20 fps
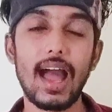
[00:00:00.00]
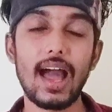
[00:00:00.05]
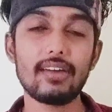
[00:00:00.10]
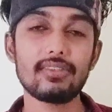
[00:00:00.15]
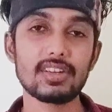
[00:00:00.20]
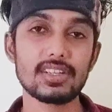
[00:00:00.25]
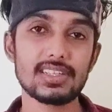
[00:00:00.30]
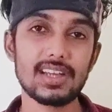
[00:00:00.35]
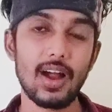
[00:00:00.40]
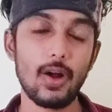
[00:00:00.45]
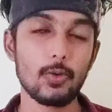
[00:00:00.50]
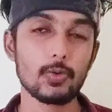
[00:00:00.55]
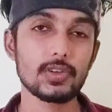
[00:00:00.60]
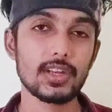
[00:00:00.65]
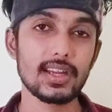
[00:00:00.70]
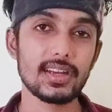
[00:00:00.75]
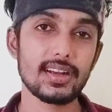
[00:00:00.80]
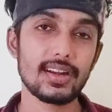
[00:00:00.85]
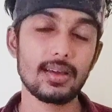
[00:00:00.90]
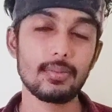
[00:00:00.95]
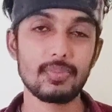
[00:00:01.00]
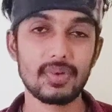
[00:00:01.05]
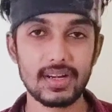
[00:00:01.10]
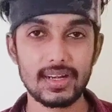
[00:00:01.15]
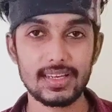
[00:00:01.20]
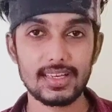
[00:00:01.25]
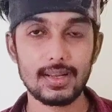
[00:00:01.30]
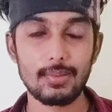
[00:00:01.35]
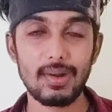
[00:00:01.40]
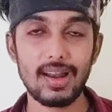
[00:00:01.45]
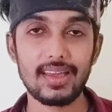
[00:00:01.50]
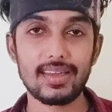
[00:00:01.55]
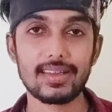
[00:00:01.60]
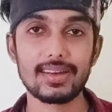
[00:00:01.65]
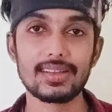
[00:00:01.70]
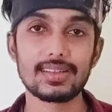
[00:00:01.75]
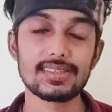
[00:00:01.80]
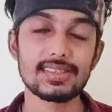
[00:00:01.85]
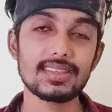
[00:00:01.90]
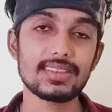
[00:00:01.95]
ஆவரேஜாக டேட்டடாக ப்ரெடிக்டபிளாக
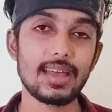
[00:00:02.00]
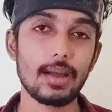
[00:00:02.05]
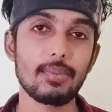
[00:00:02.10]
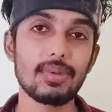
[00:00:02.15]
இருந்துச்சு